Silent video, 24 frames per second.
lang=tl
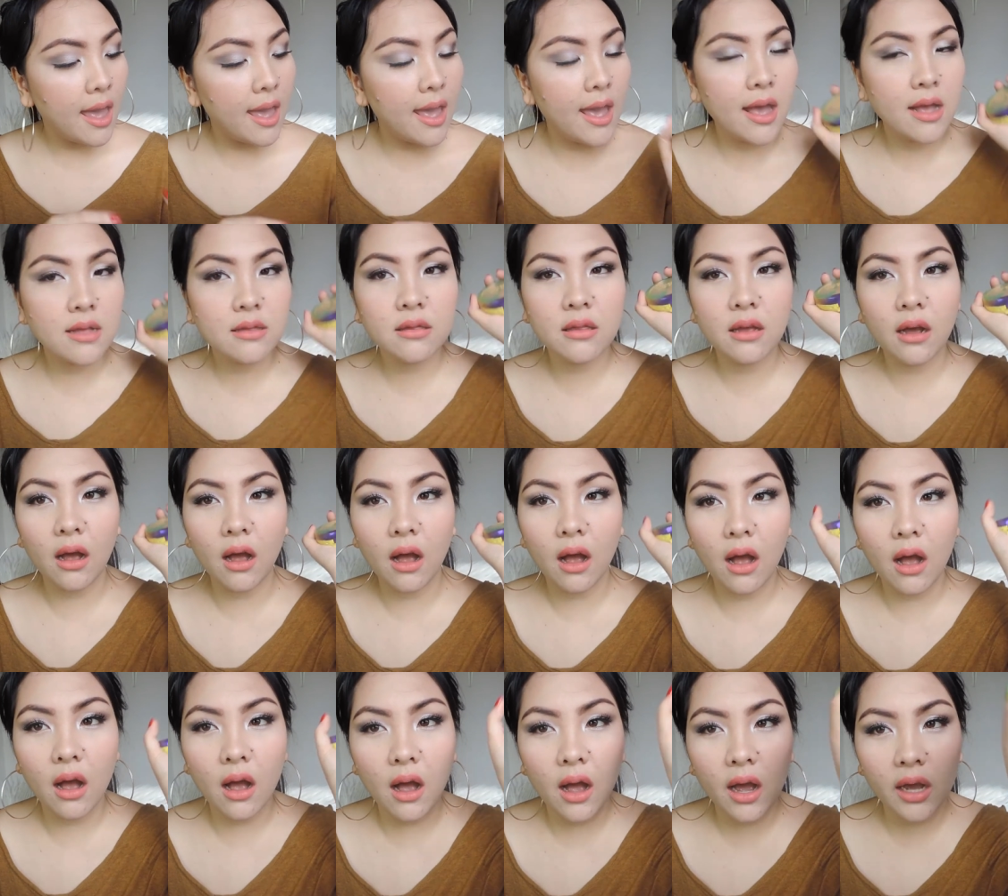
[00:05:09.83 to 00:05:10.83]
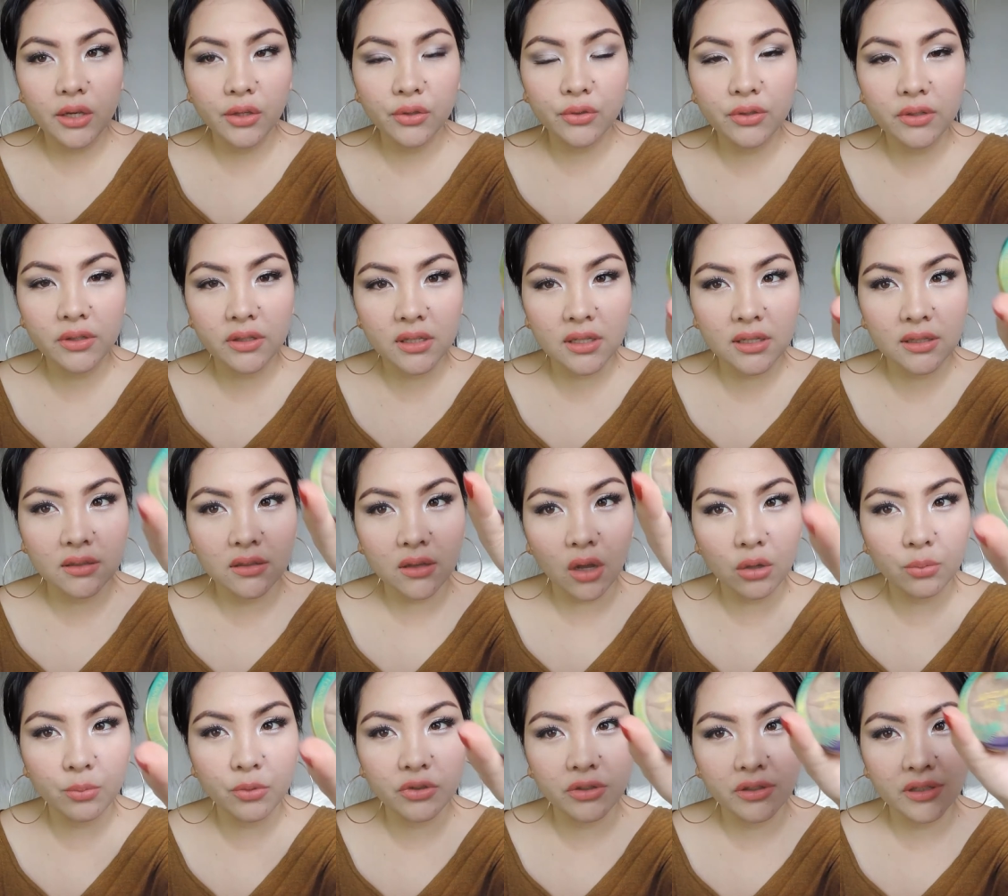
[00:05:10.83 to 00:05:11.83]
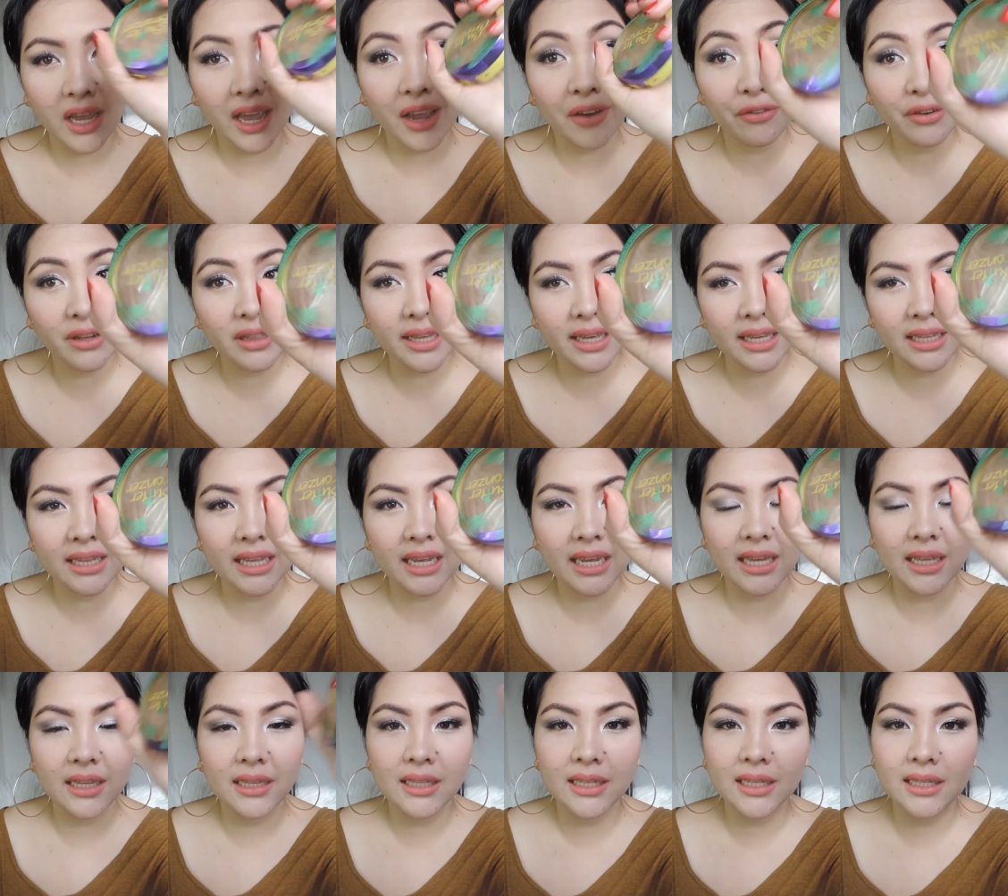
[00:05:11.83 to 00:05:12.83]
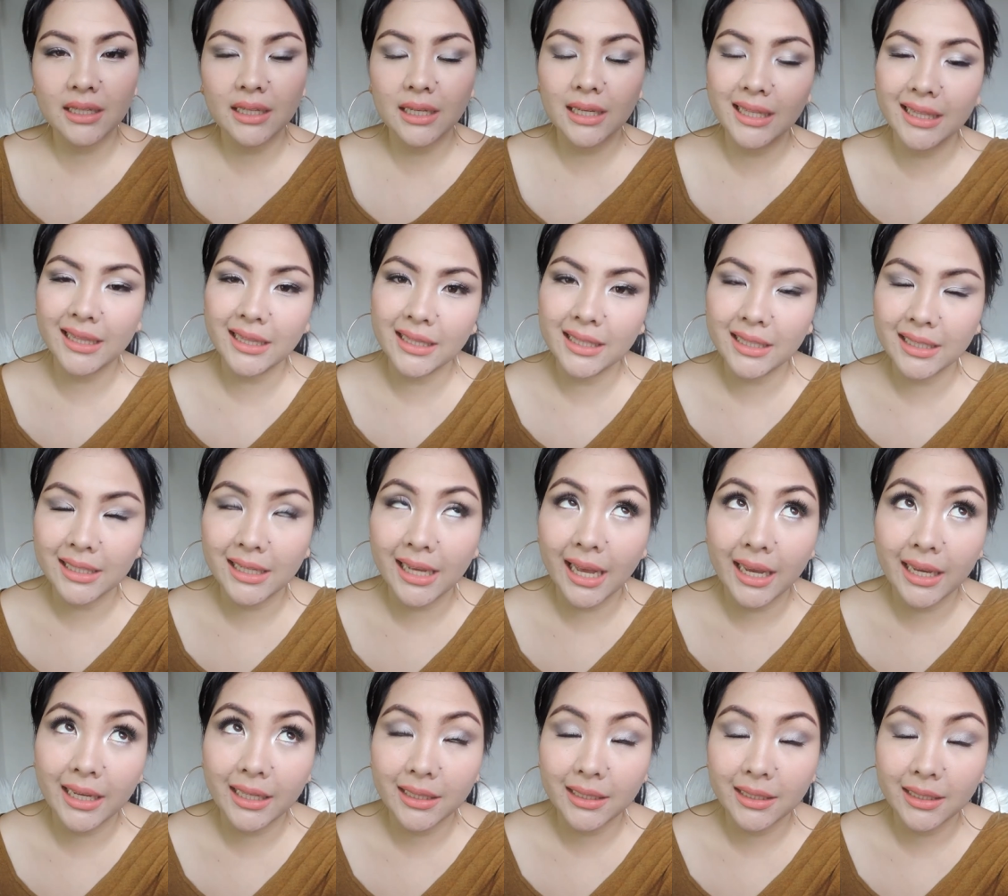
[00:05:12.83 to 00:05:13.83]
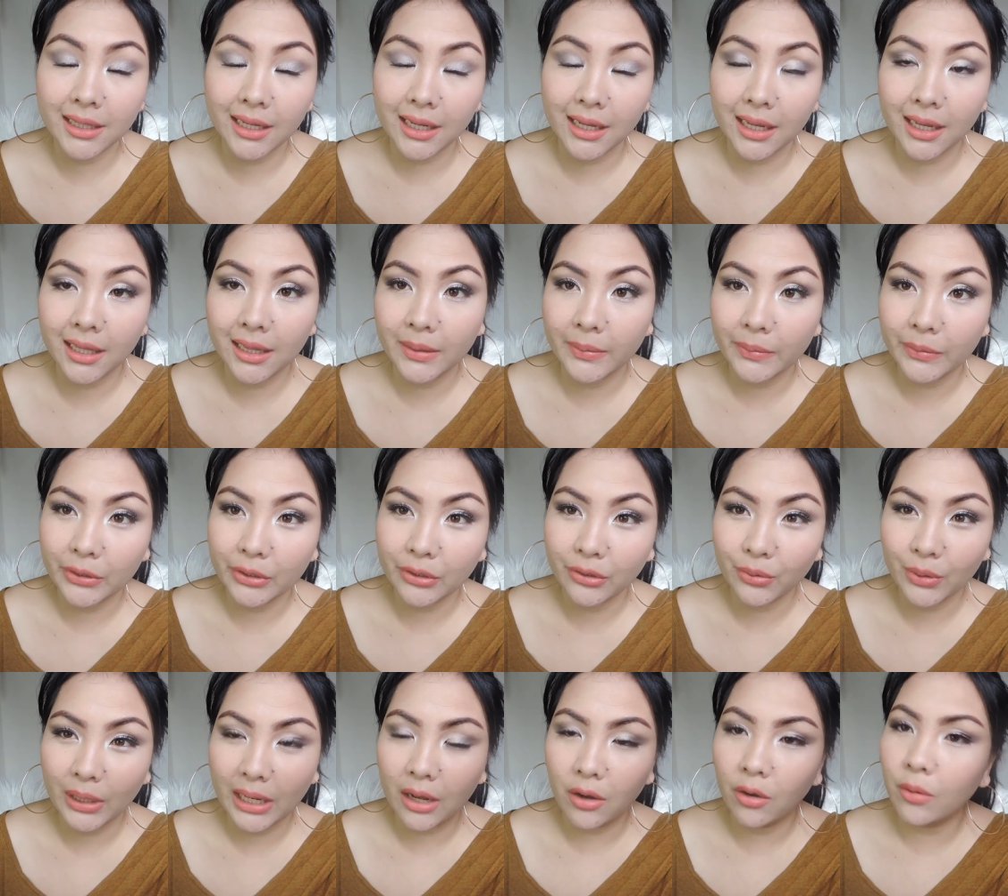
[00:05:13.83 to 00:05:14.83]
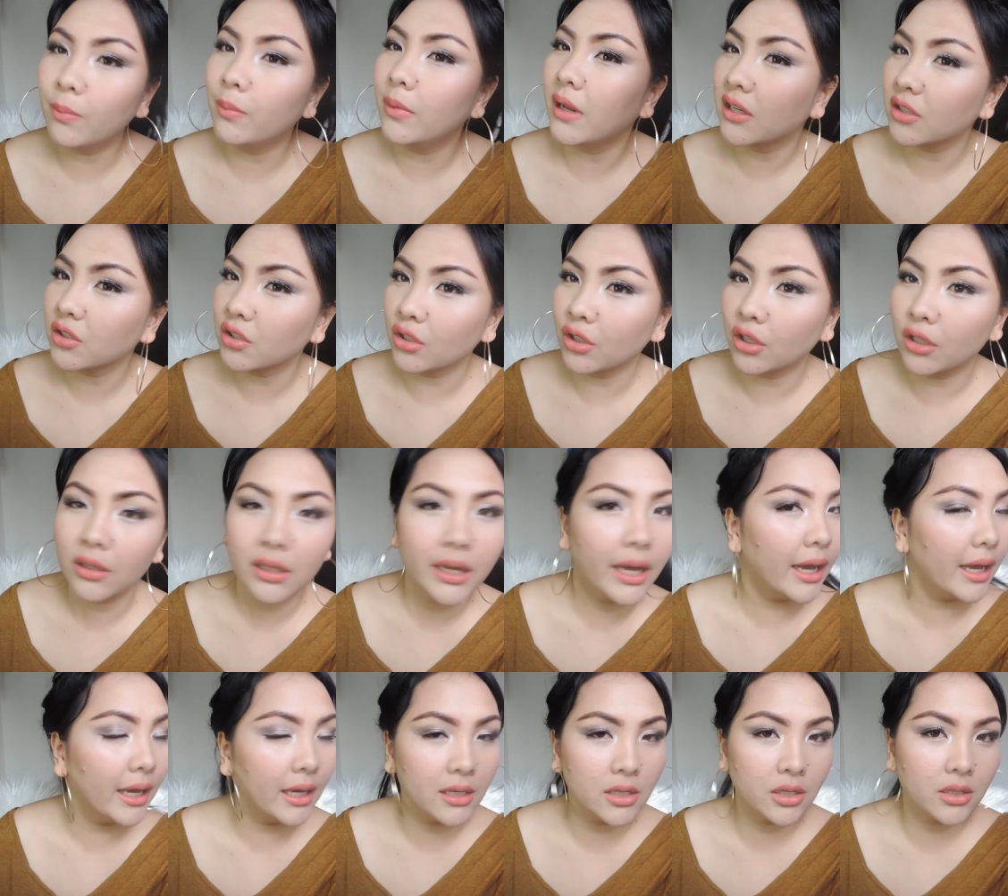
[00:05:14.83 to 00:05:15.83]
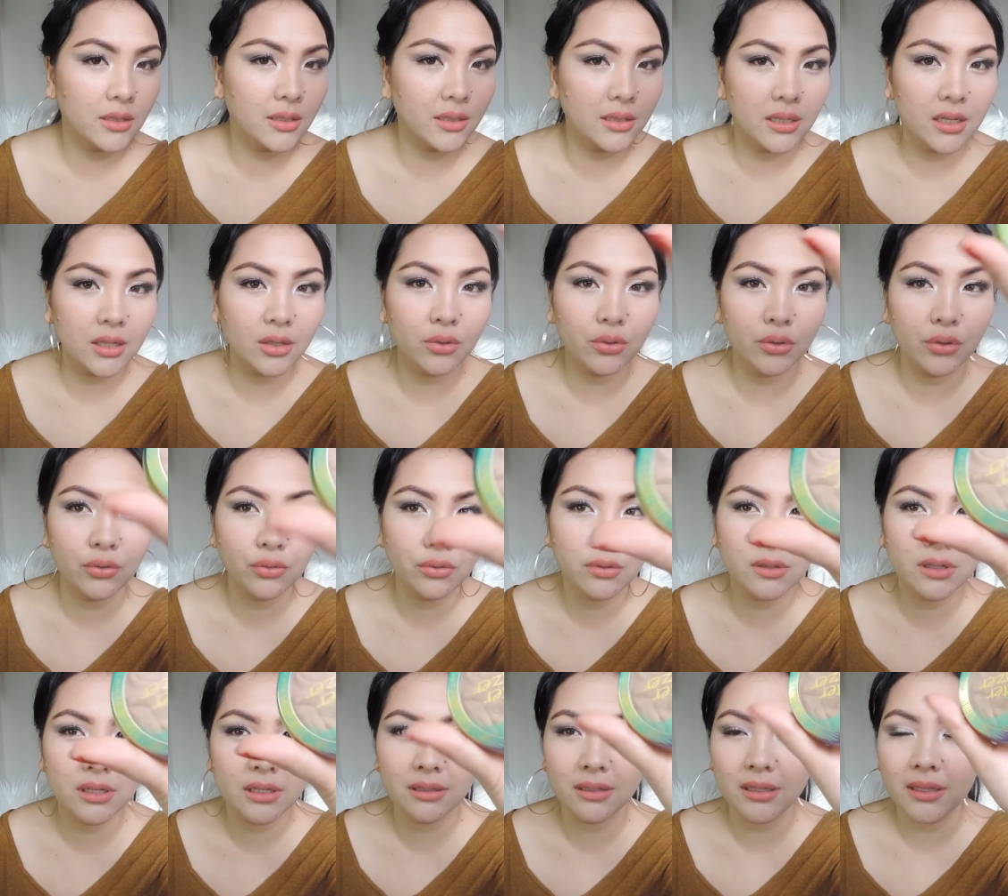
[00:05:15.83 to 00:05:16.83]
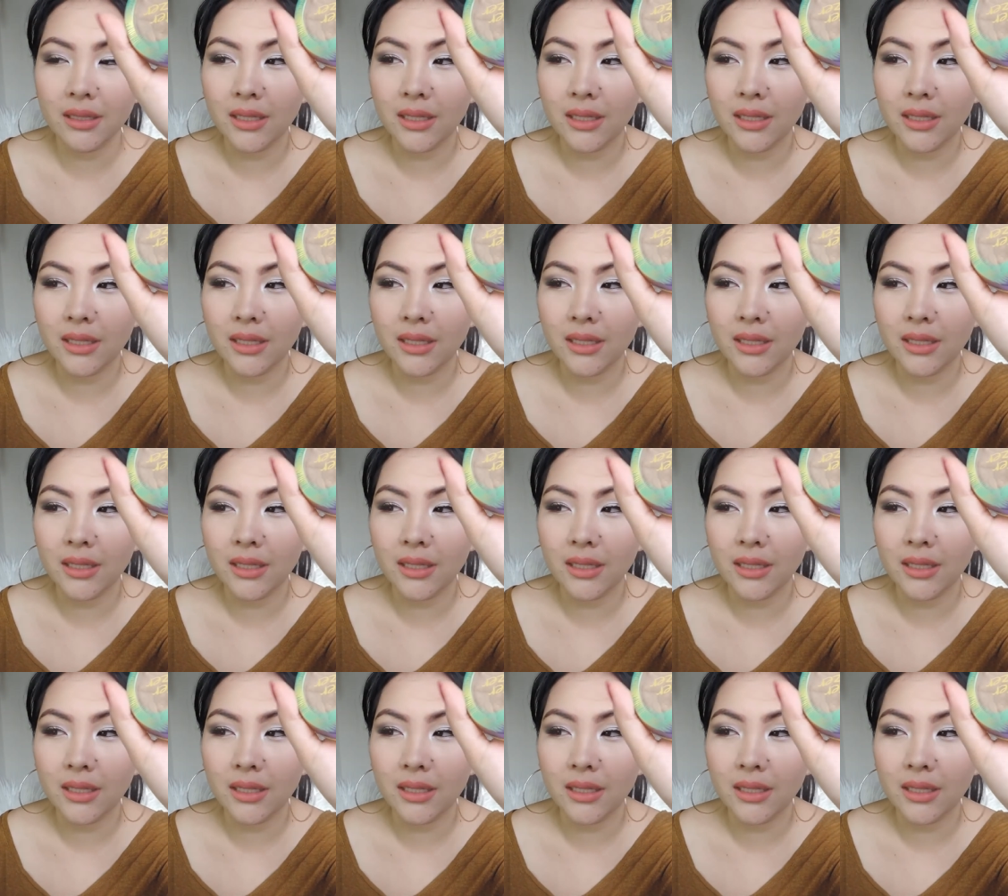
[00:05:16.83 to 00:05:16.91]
And I use this almost every day then kahit na alam niyo yun, wala akong blush on, I just need to use this.